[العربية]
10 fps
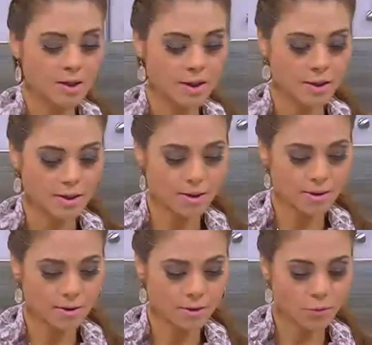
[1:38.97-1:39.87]

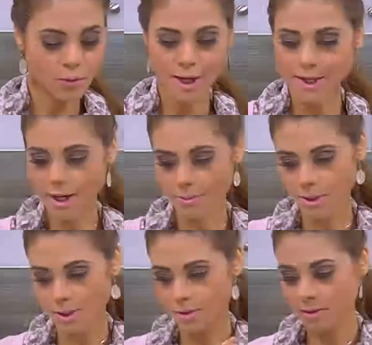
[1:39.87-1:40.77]
آه،
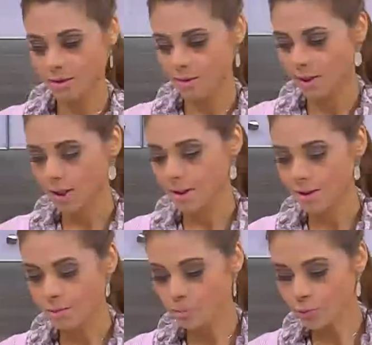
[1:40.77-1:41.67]
وهنعمل آه،
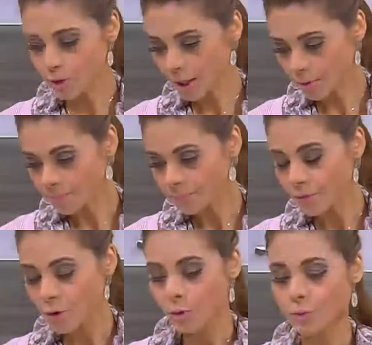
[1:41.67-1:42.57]
تبوله
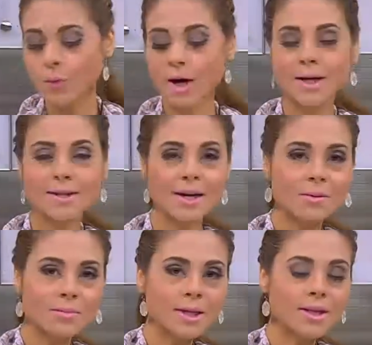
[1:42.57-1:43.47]

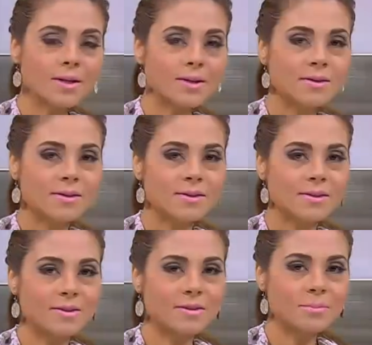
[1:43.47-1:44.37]
وهنعمل
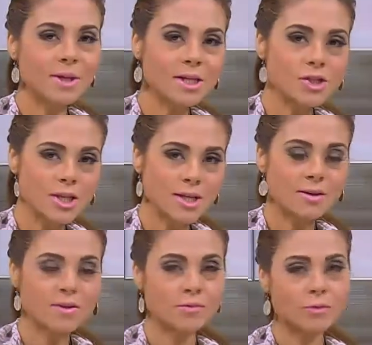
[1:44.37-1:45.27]
ميلك آه، شيك
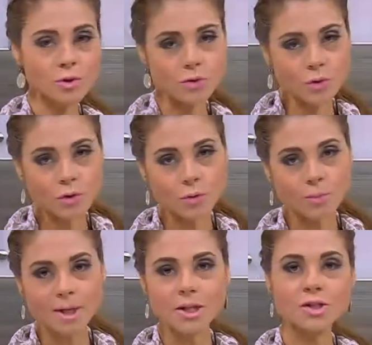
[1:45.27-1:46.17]
فستق
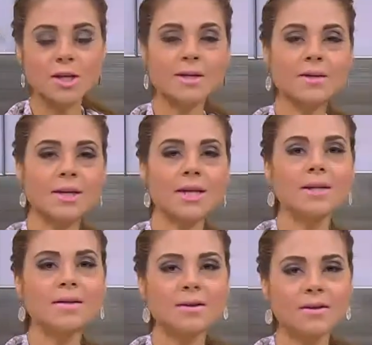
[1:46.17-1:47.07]
وميلك شيك
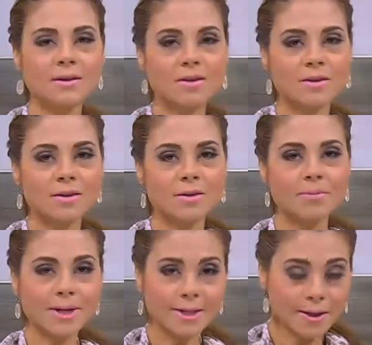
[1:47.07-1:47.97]

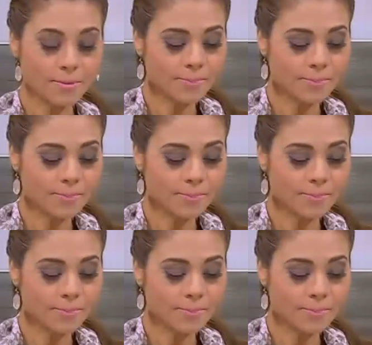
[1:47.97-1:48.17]
المانجا